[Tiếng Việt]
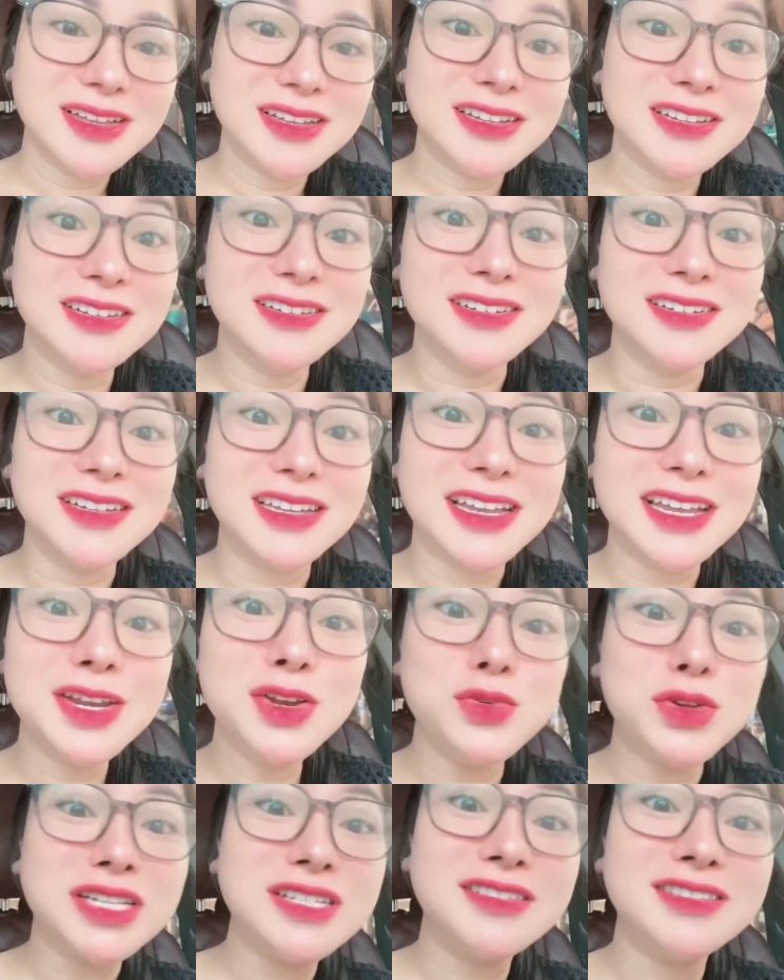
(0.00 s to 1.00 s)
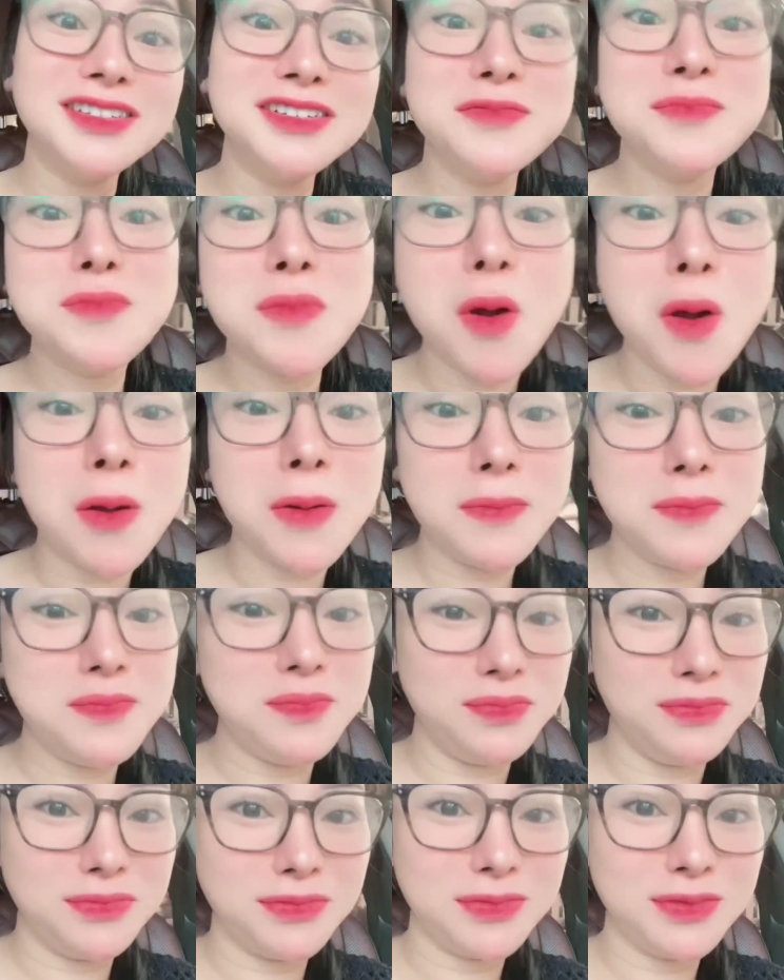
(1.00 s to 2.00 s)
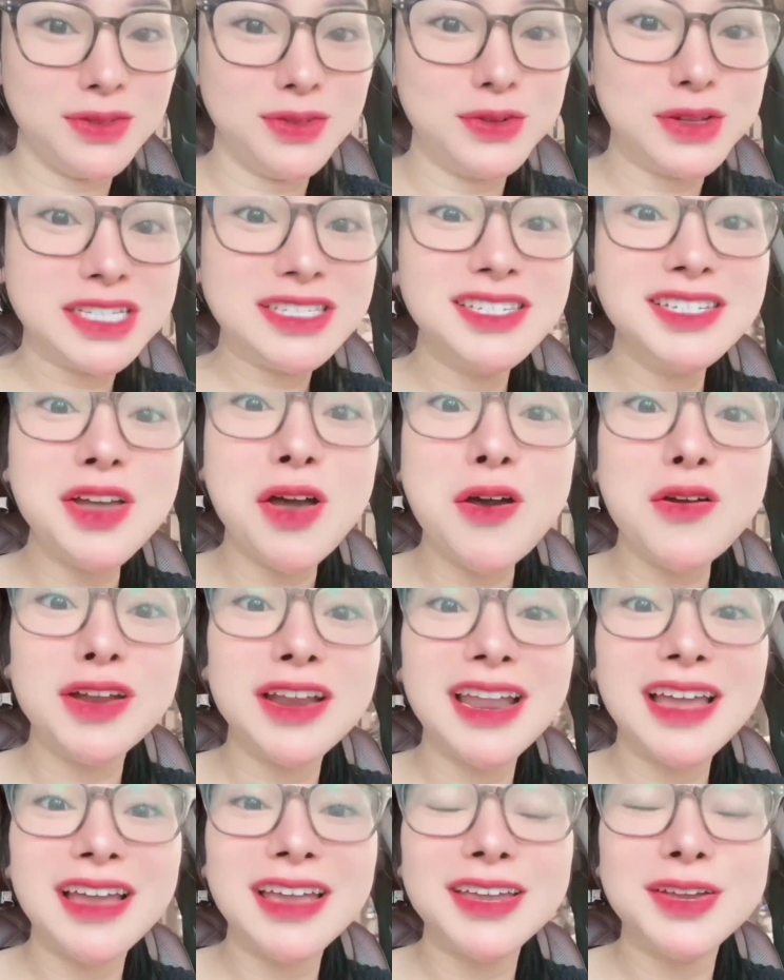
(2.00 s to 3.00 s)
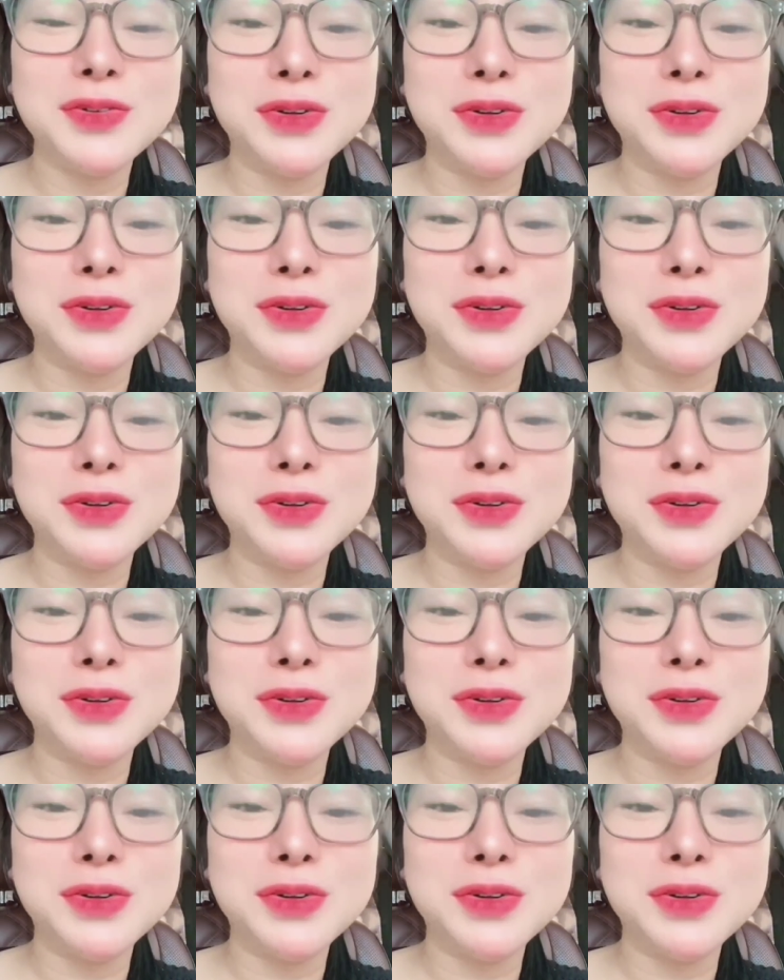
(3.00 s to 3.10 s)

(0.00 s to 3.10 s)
gửi cái luật sư mõm luật sư online